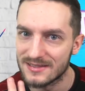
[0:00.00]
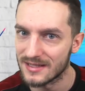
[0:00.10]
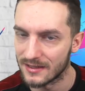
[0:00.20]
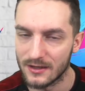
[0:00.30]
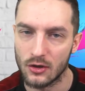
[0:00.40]

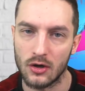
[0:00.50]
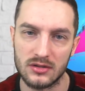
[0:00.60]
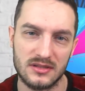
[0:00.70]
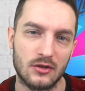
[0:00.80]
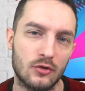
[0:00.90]
chissà che
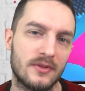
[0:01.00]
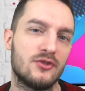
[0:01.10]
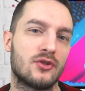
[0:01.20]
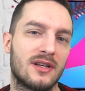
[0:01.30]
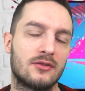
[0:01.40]
cosa come
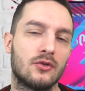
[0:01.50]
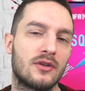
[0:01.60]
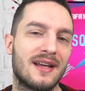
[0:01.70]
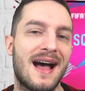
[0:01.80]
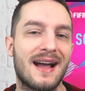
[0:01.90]

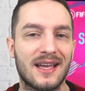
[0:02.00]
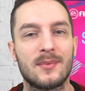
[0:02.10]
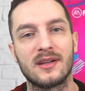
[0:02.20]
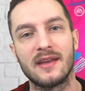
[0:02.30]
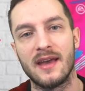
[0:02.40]
giocatore, anche
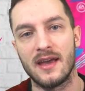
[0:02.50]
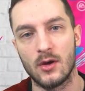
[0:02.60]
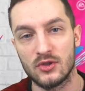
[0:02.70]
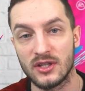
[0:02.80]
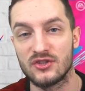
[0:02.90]
perché è
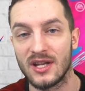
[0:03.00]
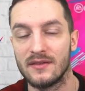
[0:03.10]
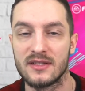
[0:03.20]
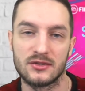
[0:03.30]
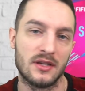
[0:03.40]
uscita già la
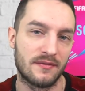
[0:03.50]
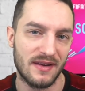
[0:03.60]
versione